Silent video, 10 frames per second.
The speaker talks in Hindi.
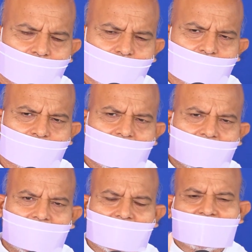और मैं
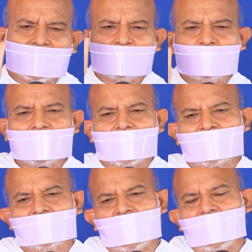आगे भी
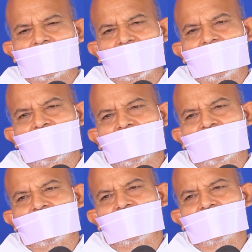अच्छा रह सकूं।